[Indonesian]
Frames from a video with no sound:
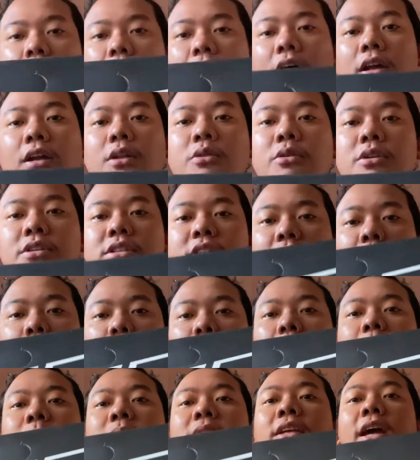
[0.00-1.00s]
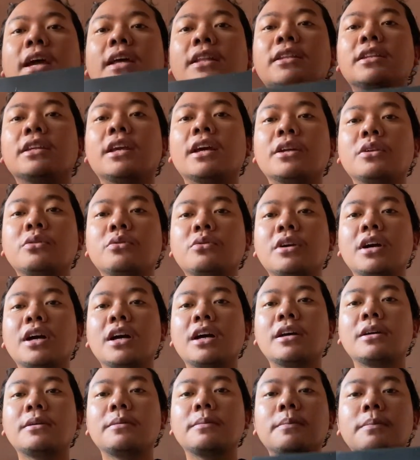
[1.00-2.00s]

Ada tulisan websitenya juga